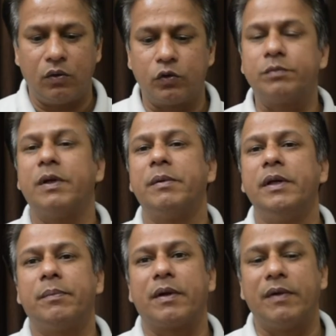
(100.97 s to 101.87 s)
उसमें
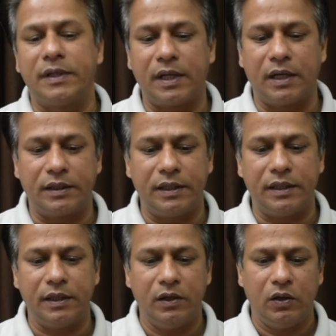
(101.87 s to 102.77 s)
भी प्रबलता आती
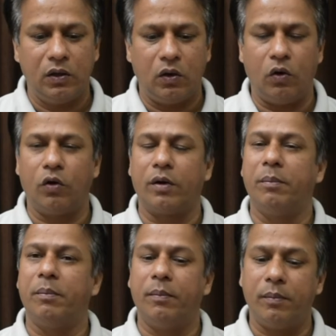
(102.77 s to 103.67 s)
है और
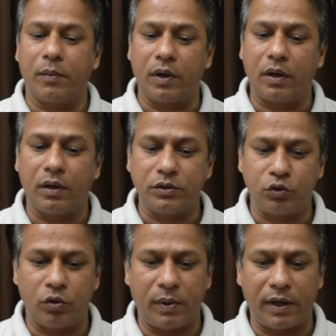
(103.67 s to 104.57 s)

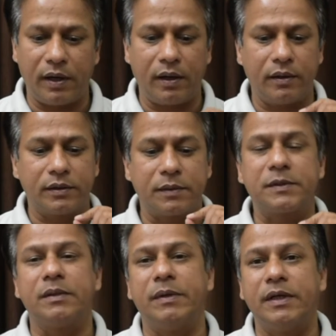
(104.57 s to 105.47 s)
जो हमारा
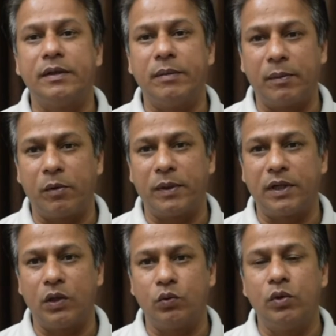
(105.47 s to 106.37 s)
सबसे मेन मैं आपको
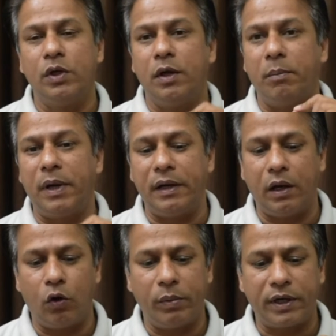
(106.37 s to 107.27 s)
बता दूं
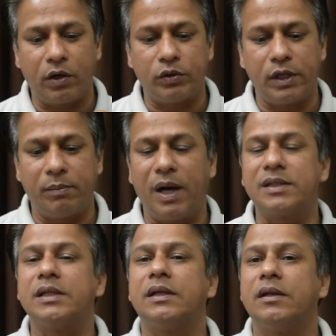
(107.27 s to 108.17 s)
महिलाओं में क्या होता है
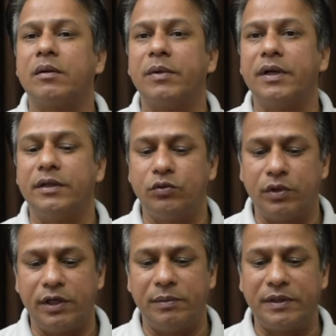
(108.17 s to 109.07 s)
मासिक धर्म की जो
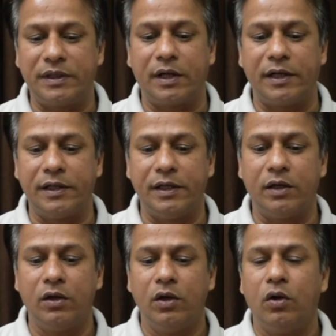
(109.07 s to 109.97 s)
अनियमितता रहती
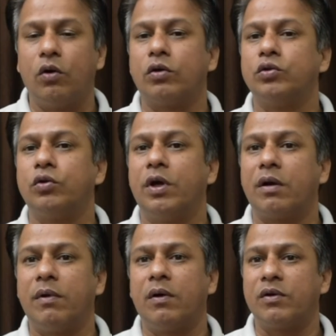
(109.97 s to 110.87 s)
है और जो
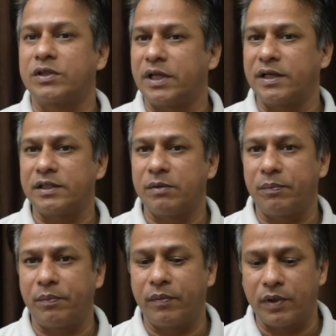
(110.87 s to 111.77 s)
गर्भावस्था के
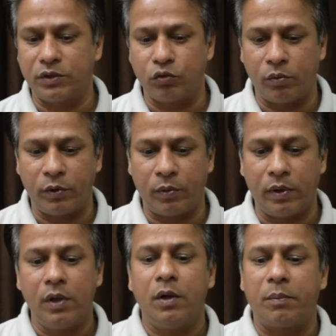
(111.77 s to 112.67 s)
समय जो हम
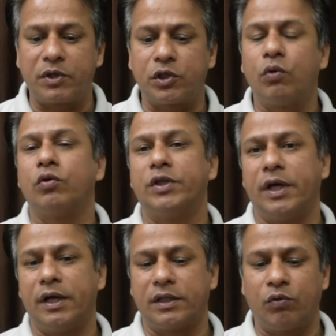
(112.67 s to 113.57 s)
प्रसव होता
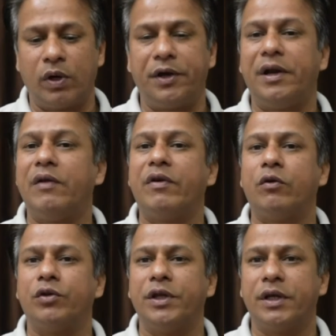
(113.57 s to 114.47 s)
है अथवा डिलीवरी
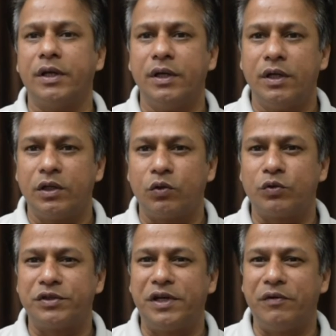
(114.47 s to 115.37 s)
होती है तो
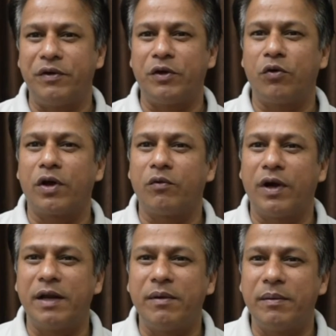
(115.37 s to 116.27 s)
उस डिलीवरी को
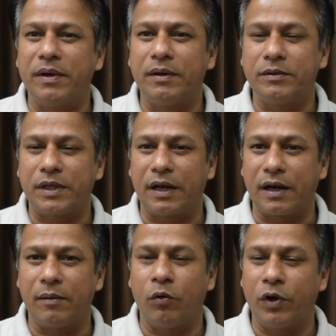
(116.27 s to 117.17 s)
करवाने में भी
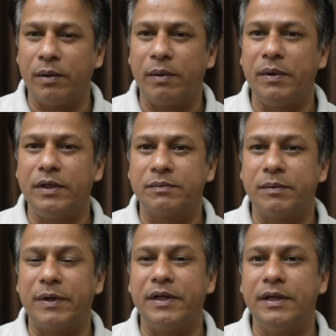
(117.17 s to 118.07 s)
करने होने में भी
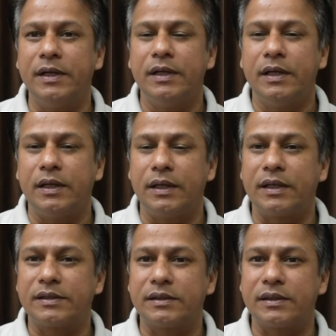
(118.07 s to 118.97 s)
इसमें बड़ी ही
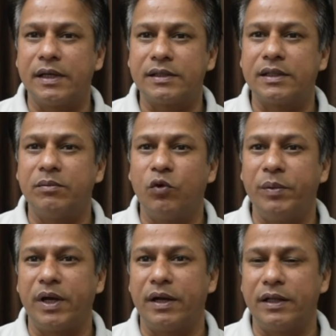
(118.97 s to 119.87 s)
एक सहजतम
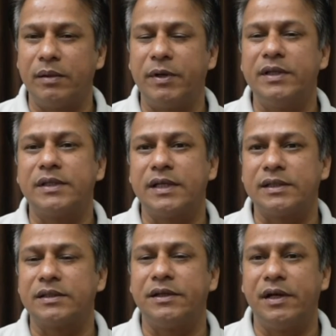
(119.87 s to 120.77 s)
भूमिका रहती है बड़ी
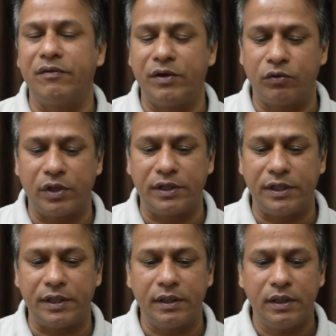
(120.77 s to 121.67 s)
सहजता से डिलीवरी हो
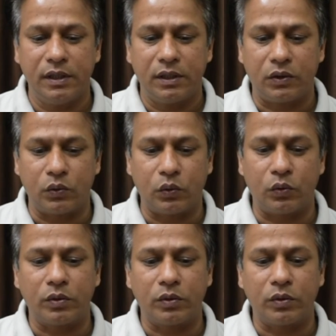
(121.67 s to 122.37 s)
जाती है तो